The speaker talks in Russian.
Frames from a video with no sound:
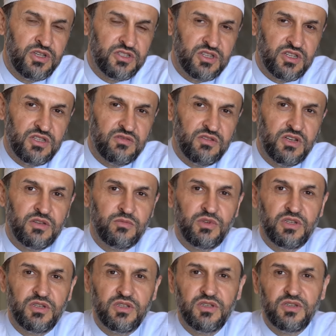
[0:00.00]

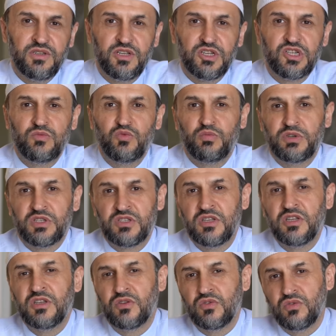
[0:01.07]
задаваемые нашему
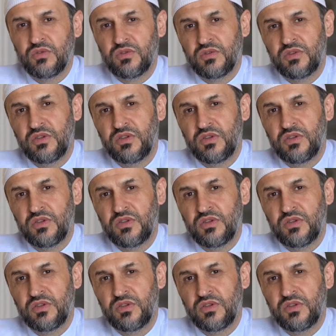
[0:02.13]
посланнику,